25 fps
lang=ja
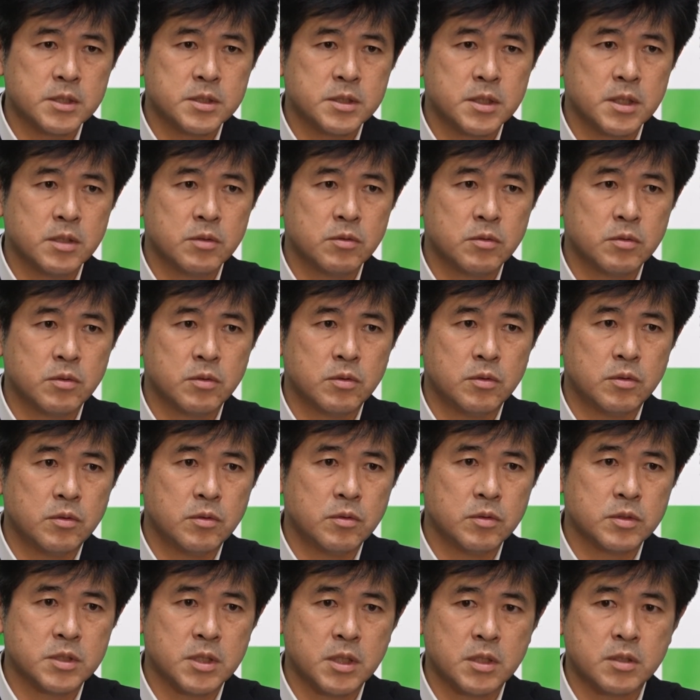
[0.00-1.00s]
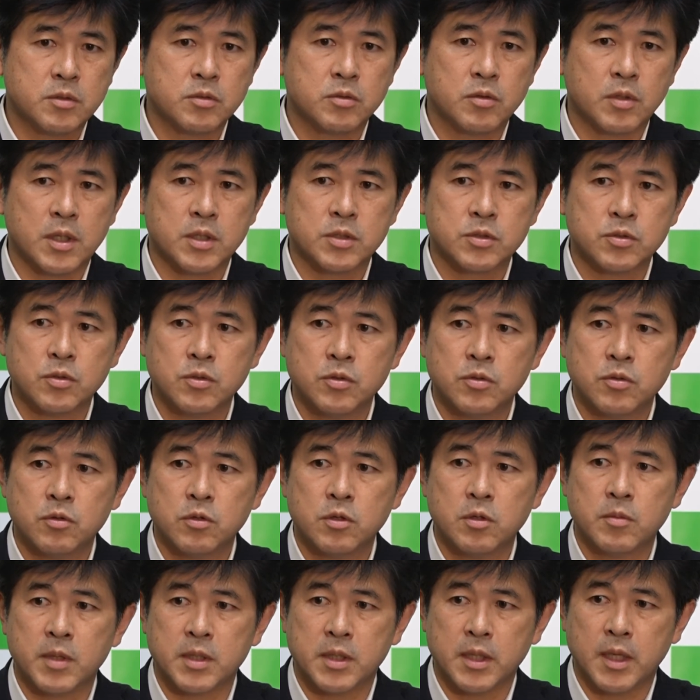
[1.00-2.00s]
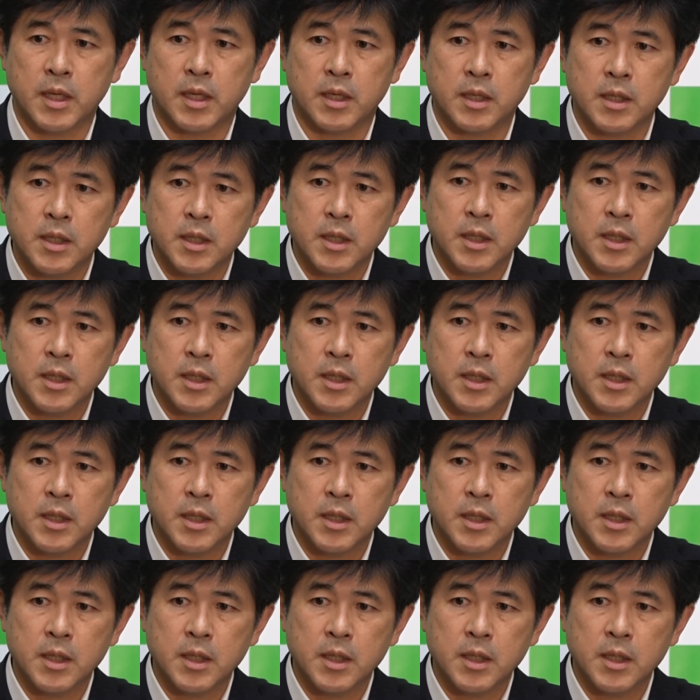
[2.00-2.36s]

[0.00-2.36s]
制のチェックとか、そういうところまで